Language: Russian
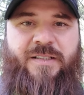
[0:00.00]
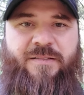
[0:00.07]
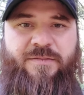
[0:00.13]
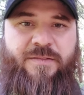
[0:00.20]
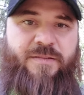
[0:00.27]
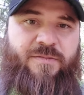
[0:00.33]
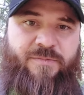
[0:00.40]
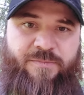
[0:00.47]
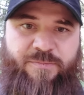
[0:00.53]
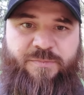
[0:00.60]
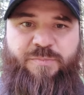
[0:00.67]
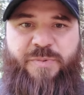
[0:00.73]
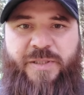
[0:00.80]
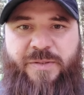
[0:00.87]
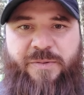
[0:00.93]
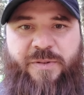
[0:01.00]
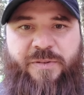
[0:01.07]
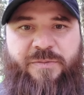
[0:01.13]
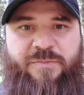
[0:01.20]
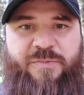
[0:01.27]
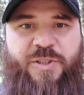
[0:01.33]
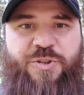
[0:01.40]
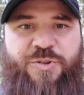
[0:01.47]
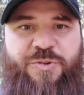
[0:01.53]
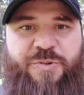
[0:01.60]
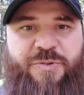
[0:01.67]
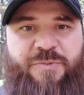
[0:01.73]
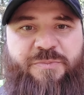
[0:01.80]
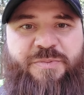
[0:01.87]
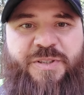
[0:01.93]
вот он первое, на что
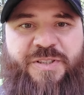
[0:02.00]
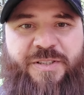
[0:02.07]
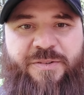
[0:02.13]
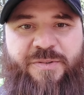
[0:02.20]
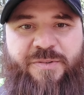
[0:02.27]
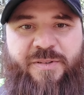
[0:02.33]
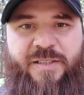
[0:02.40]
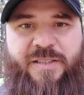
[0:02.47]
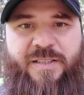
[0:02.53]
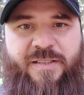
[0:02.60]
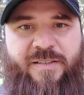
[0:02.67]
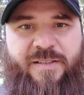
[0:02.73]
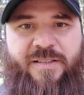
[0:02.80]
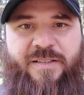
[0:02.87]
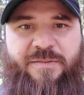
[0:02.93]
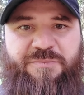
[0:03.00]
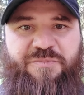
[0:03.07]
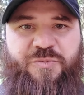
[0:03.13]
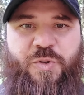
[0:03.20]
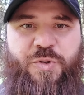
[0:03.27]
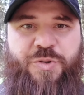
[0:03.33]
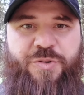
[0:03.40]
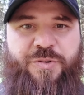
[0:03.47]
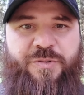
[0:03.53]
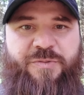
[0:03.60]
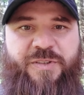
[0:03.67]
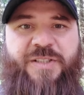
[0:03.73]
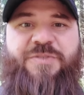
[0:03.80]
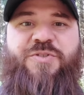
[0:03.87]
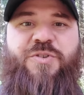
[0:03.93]
он посягнул, это на то, что
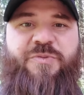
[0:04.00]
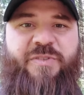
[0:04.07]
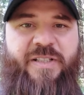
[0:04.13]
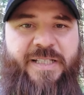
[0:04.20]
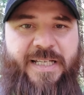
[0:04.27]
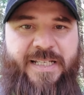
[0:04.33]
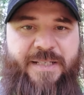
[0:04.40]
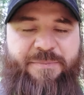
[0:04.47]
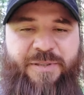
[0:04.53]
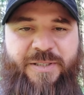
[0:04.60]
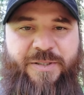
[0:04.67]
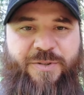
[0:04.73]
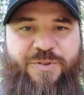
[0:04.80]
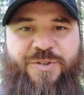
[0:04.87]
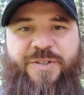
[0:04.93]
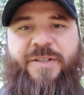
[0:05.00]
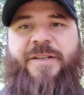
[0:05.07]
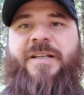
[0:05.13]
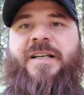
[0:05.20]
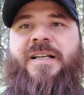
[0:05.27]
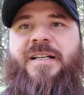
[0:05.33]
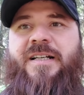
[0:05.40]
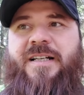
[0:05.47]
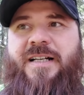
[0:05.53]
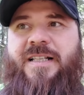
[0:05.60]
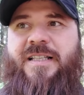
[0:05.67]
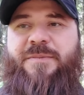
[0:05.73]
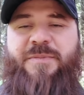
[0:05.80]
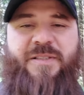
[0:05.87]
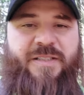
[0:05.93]
на все влияние практически
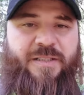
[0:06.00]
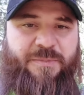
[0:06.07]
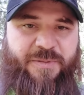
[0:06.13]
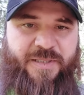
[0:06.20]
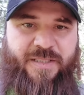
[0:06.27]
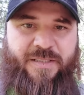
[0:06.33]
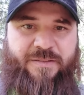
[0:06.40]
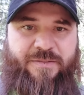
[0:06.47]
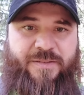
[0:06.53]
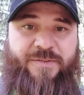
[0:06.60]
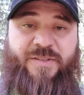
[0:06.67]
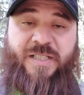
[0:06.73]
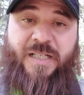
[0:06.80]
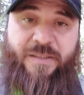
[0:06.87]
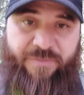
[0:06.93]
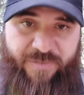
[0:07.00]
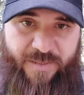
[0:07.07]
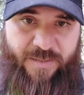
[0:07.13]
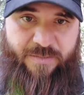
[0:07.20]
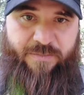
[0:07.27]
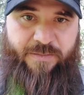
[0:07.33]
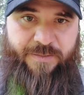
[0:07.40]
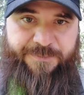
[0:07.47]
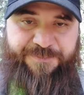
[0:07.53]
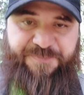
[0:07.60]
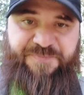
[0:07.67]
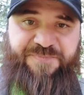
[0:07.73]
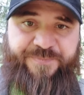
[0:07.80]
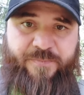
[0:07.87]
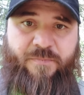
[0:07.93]
Адама Делимханова. Соответственно,
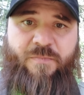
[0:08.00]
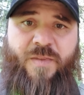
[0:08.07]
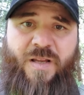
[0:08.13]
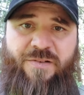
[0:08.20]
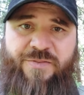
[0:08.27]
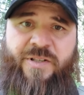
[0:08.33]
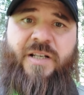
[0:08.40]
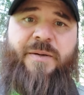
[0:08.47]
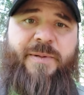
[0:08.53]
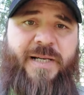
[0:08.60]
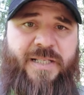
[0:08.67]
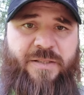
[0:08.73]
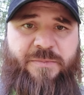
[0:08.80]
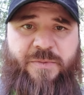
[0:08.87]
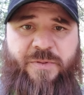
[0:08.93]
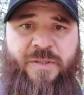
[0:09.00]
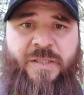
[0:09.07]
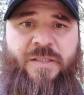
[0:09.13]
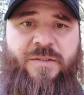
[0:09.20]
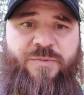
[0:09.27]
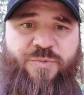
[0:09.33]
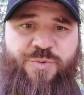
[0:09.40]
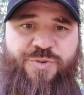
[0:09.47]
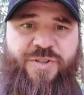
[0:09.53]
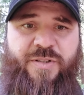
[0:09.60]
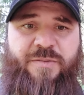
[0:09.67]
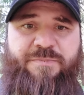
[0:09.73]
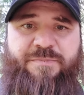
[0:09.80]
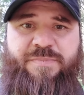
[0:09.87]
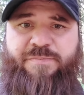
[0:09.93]
Делимханову
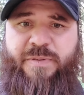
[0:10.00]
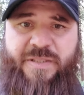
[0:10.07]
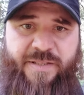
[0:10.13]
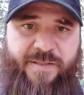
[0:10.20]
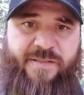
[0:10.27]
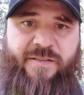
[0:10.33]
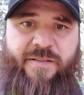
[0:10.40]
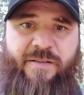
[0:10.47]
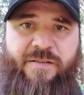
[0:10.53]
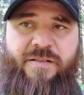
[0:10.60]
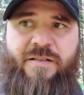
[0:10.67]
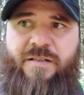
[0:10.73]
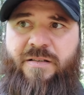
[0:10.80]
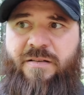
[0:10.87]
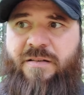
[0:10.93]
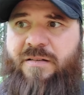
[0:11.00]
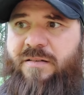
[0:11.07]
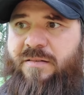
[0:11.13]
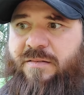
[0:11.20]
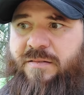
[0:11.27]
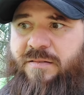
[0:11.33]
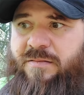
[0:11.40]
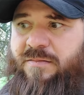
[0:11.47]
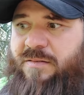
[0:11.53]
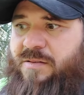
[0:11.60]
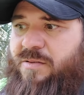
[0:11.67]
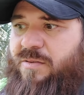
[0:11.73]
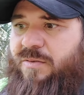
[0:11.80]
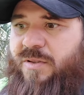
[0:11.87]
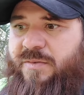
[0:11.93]
нужно потесниться и
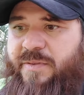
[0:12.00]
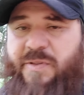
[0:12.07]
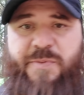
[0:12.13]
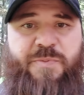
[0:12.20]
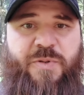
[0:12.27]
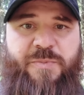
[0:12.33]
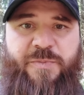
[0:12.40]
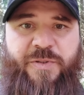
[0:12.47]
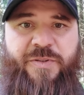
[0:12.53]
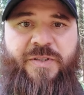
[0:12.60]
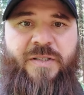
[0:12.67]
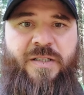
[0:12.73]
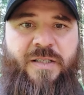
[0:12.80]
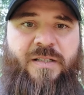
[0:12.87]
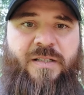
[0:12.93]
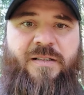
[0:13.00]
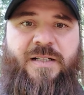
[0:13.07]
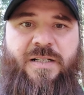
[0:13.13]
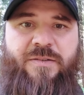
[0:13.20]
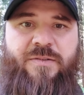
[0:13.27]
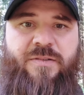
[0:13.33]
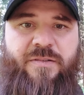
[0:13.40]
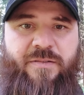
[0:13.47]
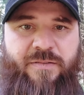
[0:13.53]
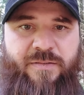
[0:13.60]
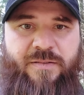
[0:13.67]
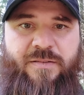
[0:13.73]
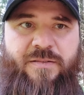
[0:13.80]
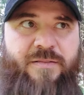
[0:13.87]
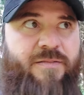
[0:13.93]
снова вспомнить, как он
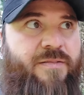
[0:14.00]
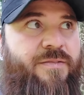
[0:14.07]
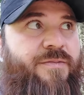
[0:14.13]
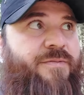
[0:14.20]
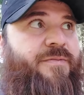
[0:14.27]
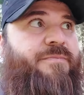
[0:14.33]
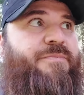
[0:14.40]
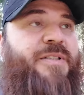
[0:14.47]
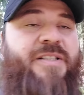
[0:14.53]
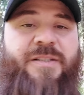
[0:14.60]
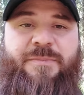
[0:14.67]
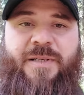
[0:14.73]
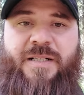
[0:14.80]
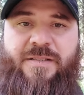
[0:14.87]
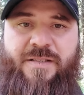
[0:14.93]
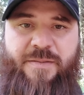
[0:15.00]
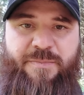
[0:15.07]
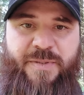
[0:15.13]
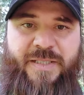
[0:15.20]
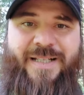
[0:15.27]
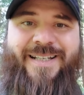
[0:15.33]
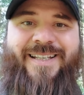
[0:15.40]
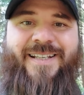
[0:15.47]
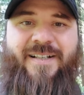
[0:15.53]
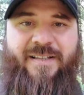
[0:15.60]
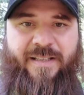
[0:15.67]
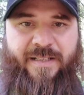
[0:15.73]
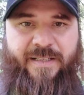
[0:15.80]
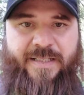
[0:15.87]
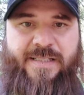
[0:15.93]
э, ну, поднимался по
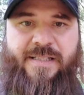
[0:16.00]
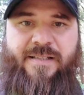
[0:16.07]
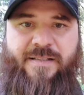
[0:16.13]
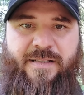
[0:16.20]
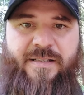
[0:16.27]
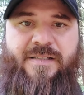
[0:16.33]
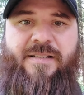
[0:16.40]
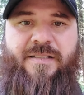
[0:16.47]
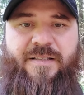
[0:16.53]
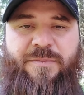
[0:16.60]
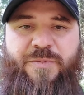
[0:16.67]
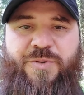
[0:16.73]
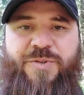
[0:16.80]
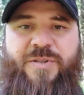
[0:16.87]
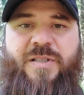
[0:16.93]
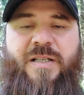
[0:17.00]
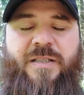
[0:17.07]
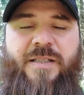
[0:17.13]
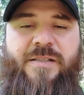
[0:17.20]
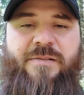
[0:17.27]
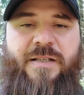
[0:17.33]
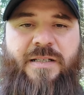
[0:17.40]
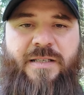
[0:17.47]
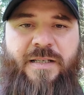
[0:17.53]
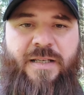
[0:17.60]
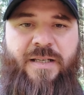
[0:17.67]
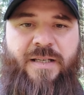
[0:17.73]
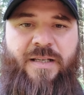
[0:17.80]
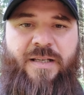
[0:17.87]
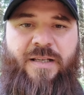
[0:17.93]
карьерной лестнице, если это можно так назвать,
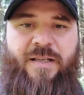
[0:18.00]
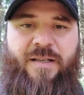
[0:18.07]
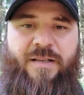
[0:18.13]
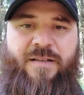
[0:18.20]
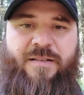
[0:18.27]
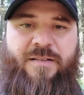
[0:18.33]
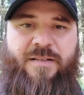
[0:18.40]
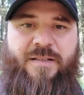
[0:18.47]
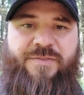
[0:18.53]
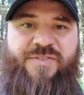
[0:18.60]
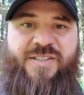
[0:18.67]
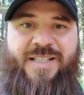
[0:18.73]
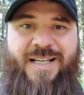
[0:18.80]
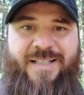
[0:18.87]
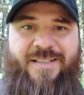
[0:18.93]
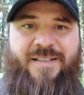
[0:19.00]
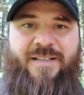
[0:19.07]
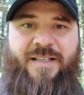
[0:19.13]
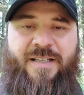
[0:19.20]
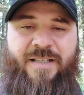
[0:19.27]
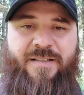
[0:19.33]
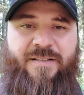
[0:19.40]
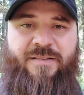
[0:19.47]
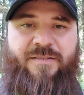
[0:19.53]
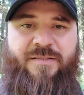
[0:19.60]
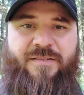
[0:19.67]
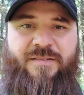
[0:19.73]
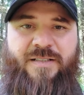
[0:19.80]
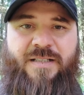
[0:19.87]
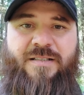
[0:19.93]
э, в стане
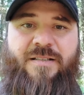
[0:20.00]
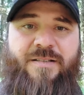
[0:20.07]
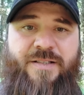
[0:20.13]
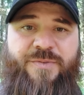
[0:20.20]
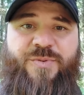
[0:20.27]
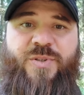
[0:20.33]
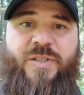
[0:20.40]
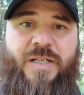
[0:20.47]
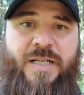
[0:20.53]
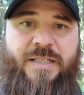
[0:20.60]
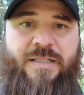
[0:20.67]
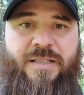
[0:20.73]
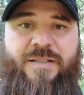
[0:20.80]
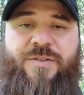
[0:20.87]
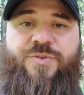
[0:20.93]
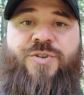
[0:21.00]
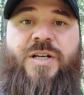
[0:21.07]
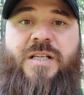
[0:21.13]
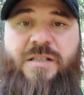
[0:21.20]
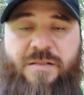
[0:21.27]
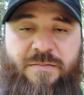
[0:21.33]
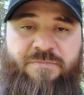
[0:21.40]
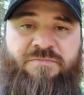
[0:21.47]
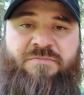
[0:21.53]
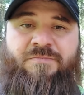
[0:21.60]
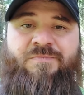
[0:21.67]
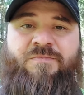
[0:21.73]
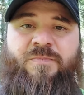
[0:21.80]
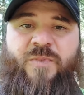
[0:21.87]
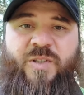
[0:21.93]
э, Российской Федерации. А сейчас
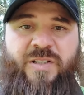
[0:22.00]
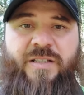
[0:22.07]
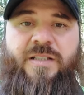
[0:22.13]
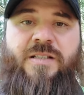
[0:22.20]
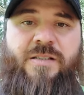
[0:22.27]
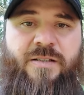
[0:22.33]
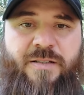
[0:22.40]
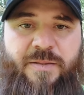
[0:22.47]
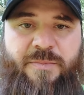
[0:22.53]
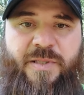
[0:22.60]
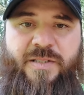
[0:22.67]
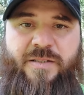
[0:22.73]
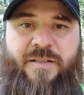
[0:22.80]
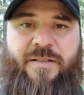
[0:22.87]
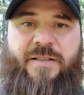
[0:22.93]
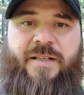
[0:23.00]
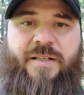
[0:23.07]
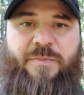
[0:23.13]
единственное место, где